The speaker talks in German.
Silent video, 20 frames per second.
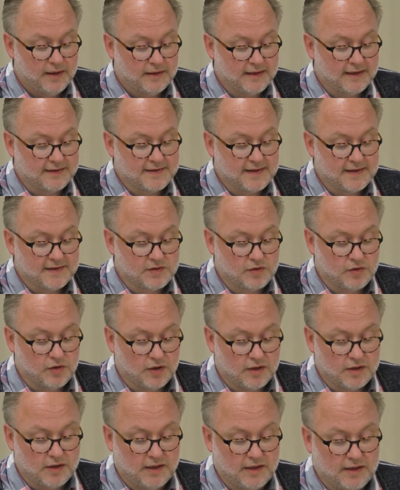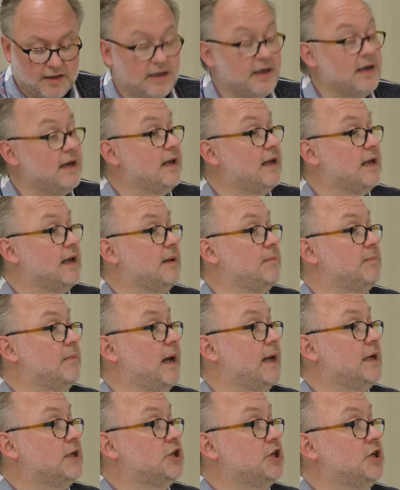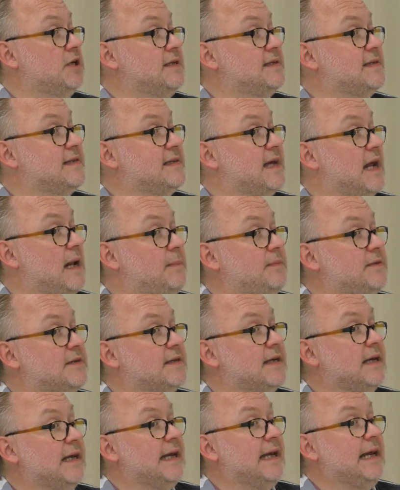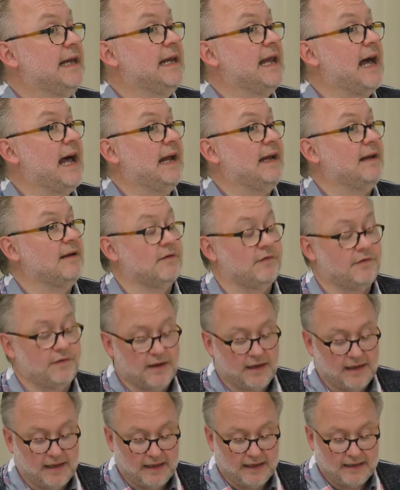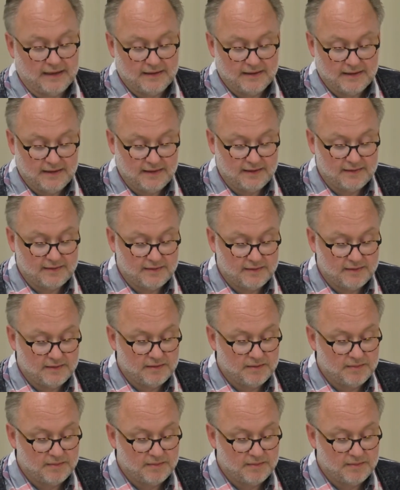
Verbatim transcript: dass das Göttliche in den Menschen selbst hinein verlegt ist.